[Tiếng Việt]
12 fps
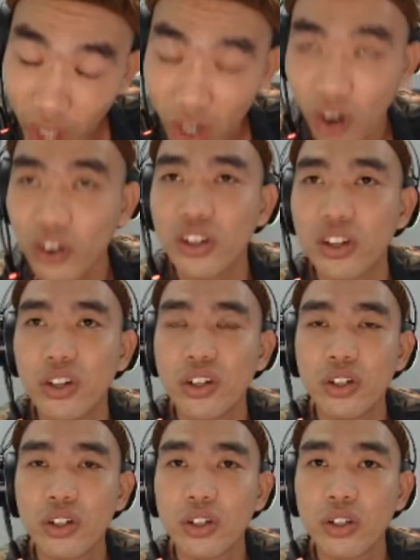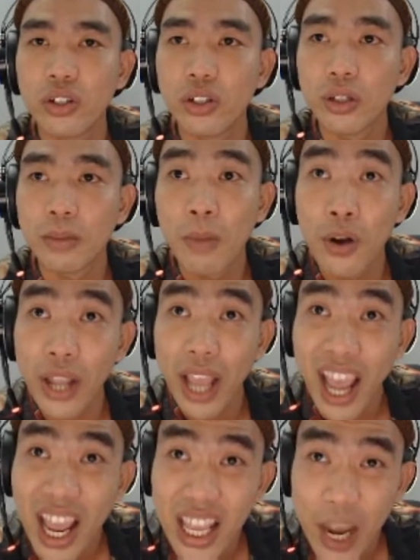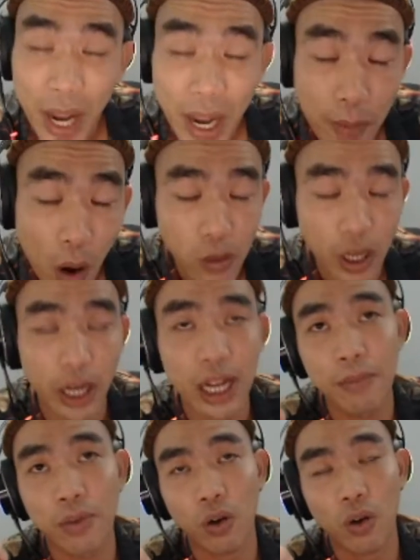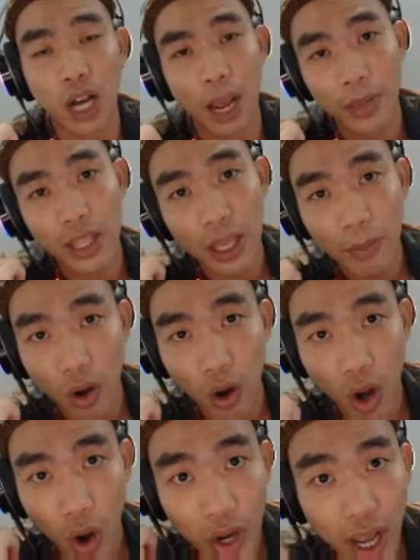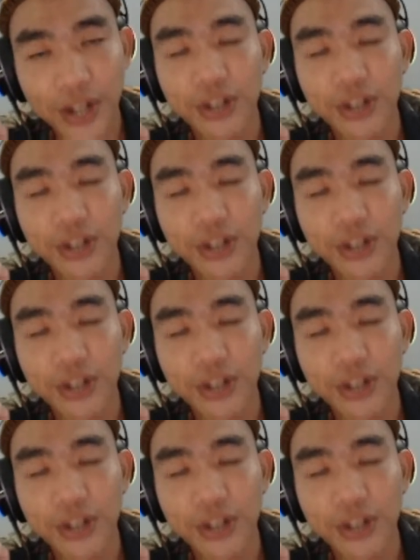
rồi 12 giờ mấy một giờ đêm rồi con làm cái gì mà con ngồi ở đây